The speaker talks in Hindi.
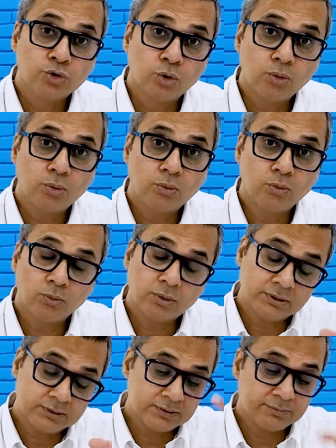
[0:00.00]
तो
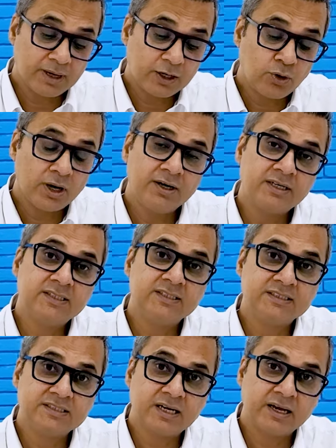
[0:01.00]
मान लो 100
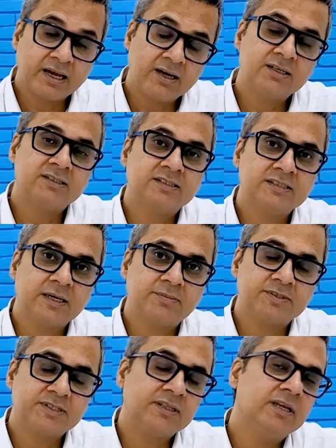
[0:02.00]
सी चला गया 100 सी
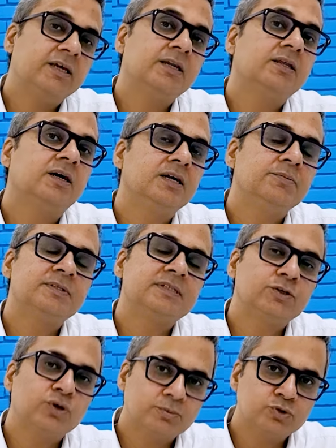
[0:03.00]
कैपेसिटी थी लेकिन थर्टी
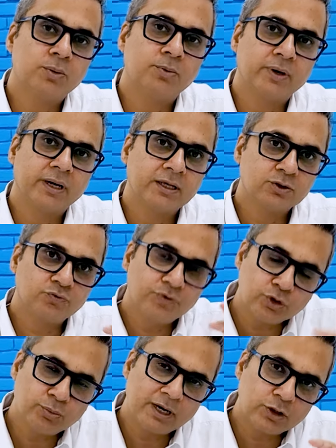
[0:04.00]
परसेंट तो एब्जॉर्ब हो गया ना तो
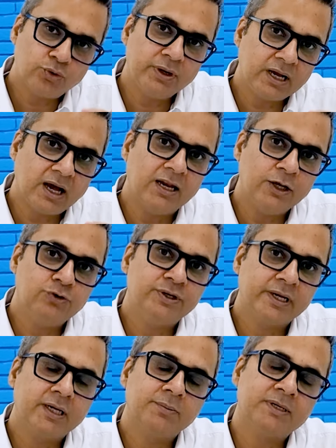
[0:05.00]
फिर दोबारा थोड़ी खाली हो
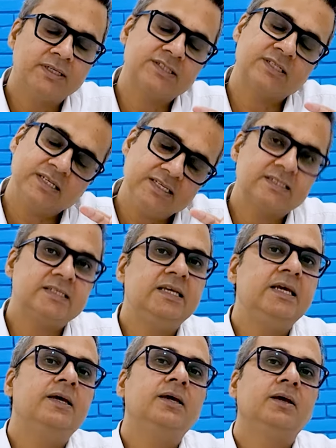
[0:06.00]
जाएगी ना ब्रेस्ट
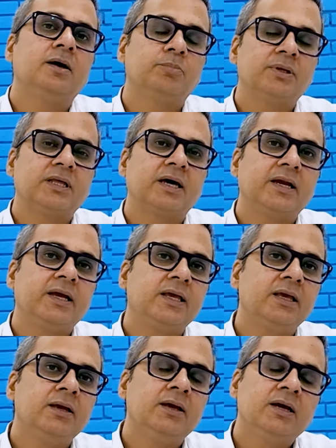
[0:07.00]
इसलिए हम बता रहे हैं
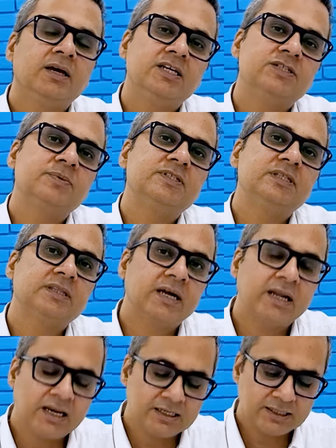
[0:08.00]
कि इसमें जितना
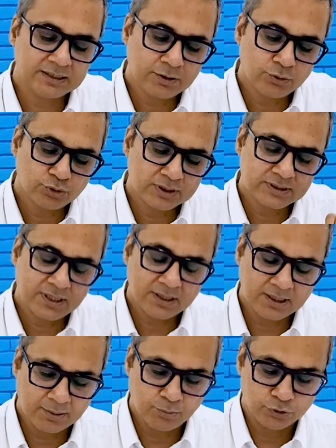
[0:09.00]
डाला जाता है वो थोड़ा सा
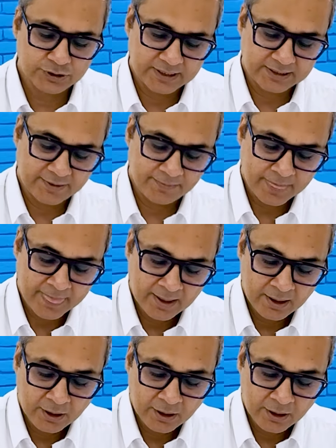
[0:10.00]
कम हो जाता है